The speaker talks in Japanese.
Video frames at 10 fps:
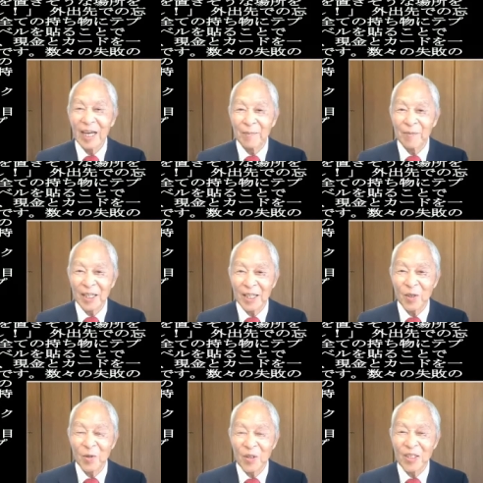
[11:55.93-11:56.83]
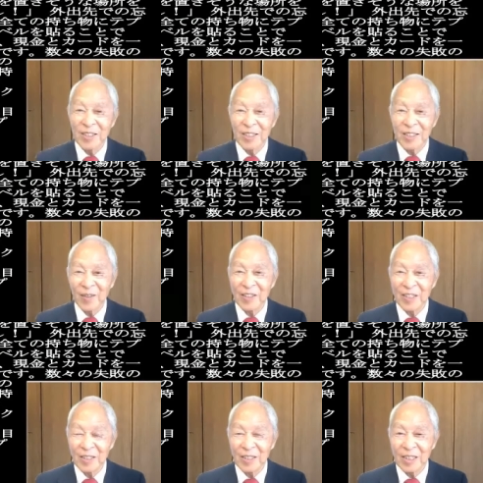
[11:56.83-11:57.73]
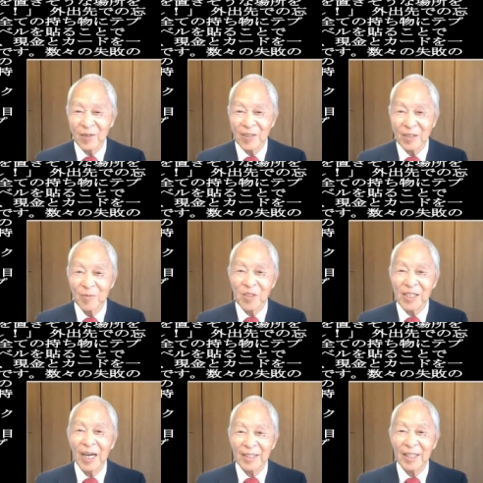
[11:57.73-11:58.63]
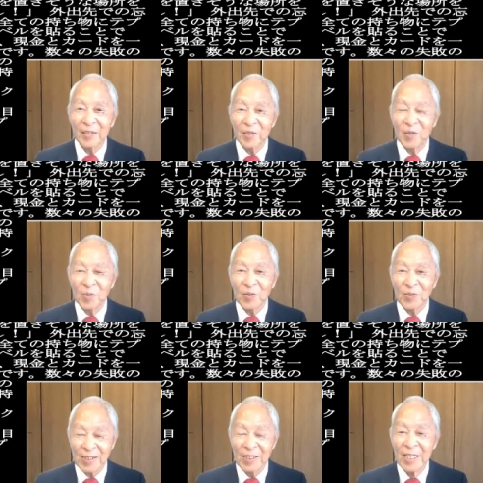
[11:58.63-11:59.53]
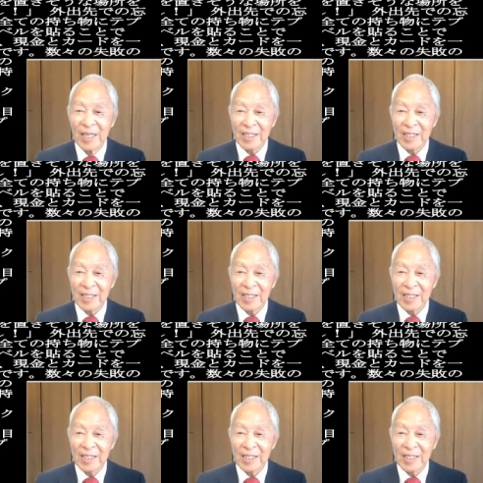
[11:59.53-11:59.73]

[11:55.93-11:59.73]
で、網棚の上に実は、実は荷物があったということです。